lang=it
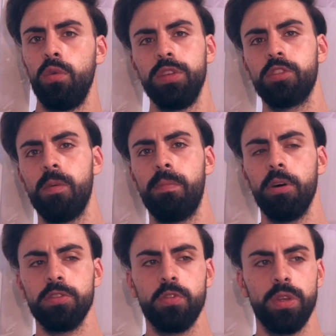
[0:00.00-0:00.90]
lui
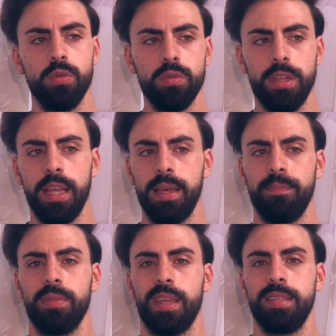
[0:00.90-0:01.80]
scomposto,
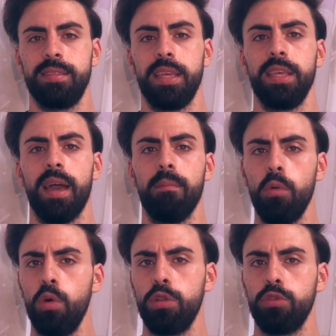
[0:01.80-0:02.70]
inutile, che segna
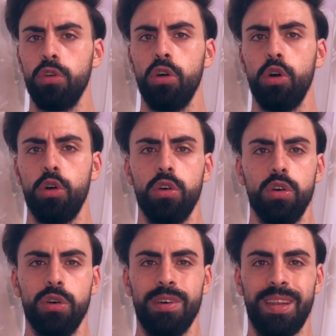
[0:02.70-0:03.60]
molto
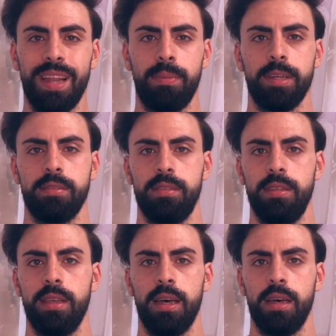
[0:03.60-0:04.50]
la
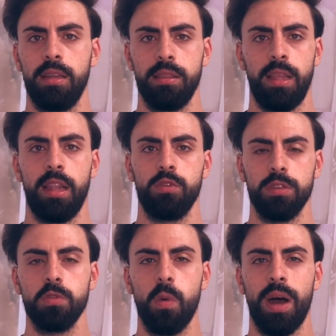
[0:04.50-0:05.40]
partita della
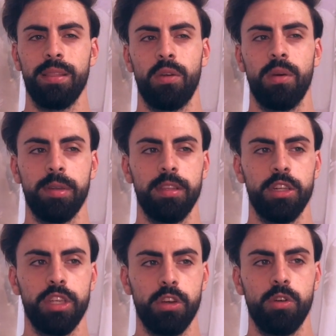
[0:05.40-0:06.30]
sua squadra, una
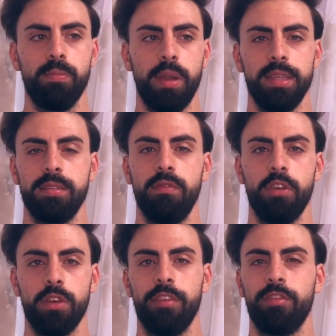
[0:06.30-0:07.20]
partita già complessa, il
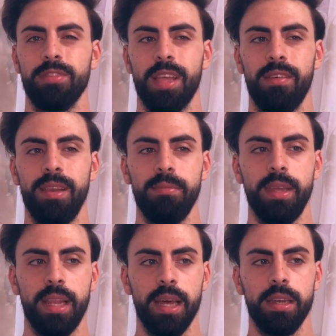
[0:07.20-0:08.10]
Verona affrontava il
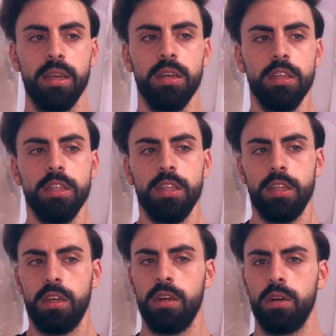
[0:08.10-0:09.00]
Milan,
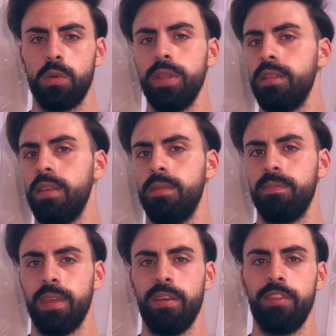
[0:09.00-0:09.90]
eh, quindi
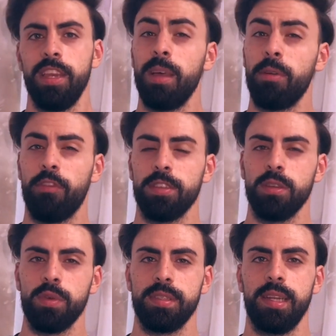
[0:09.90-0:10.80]
deve finire per
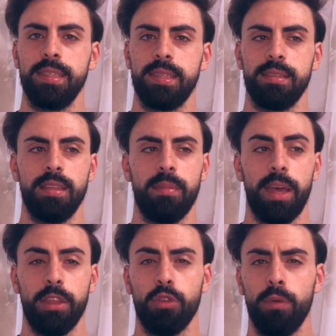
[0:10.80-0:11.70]
forza in questa lista di
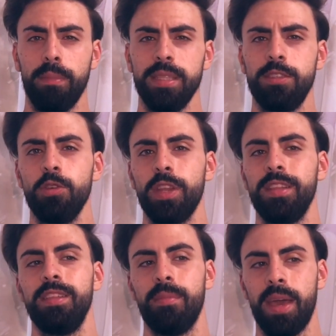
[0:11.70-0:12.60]
demerito.
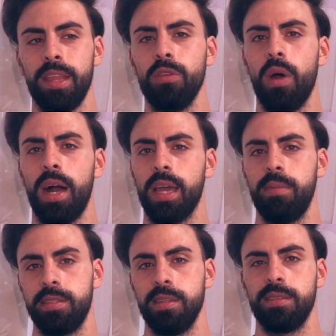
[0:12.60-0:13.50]
Menzione di demerito anche
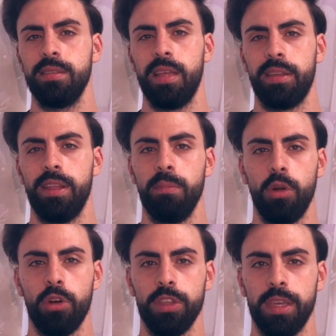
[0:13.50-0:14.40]
per Santander del
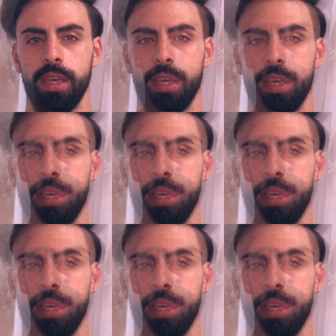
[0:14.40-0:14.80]
Bologna.